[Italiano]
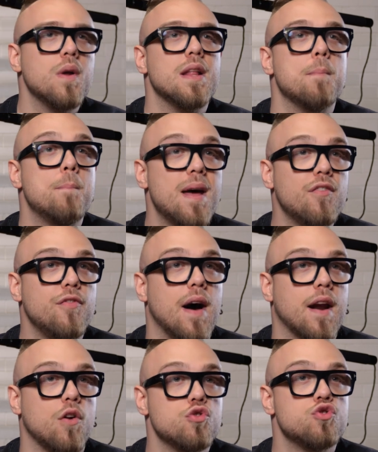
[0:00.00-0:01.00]
Quindi per
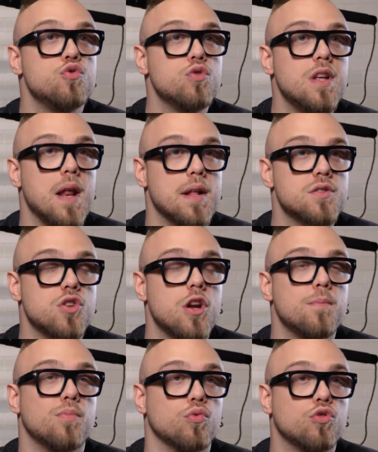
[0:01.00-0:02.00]
farlo si utilizzano
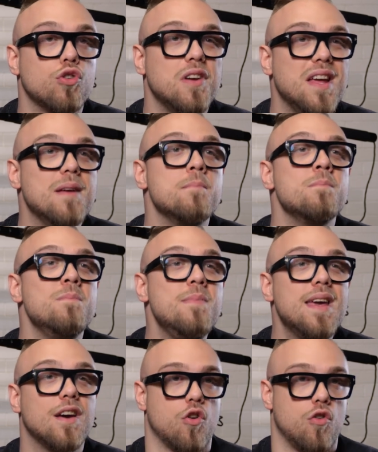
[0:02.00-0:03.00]
appunto i
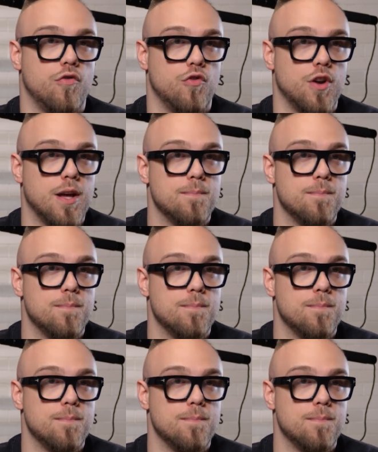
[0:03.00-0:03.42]
microfoni.